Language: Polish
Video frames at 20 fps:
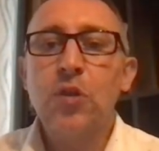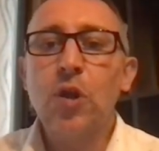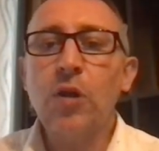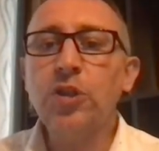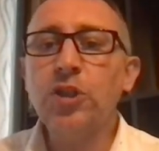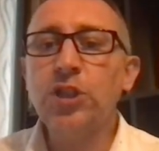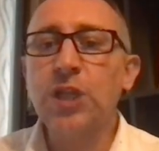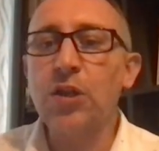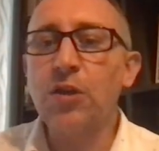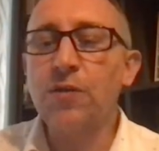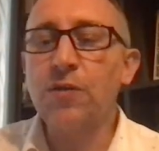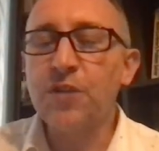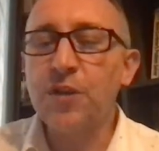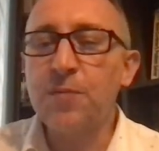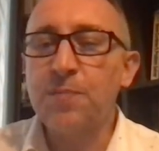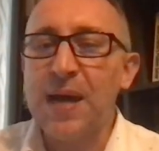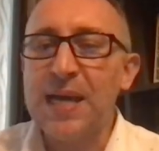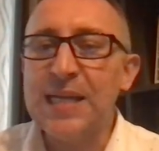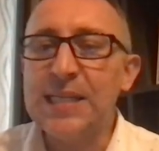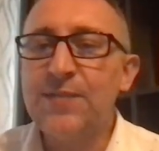No i
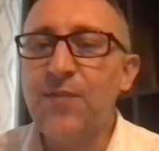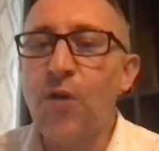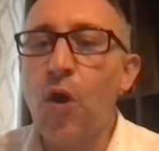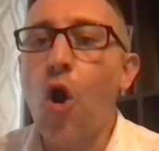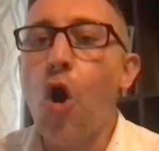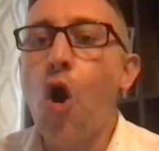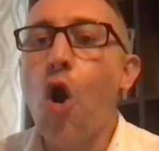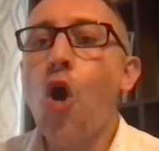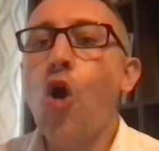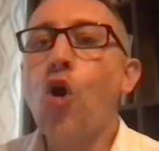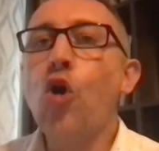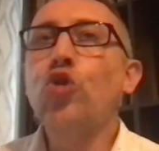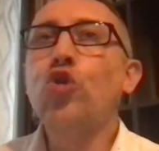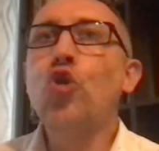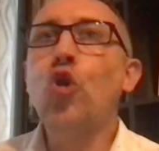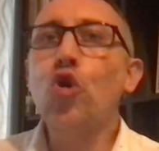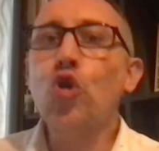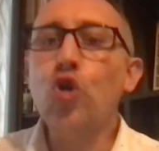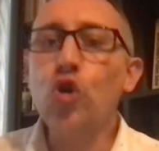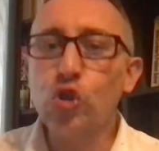szanowni państwo,
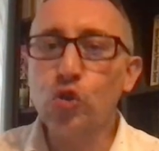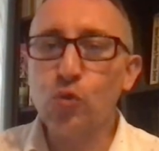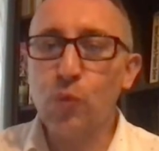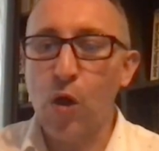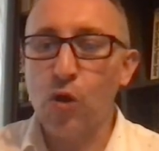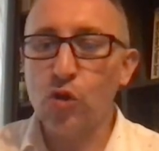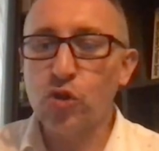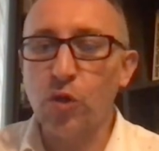dorosłe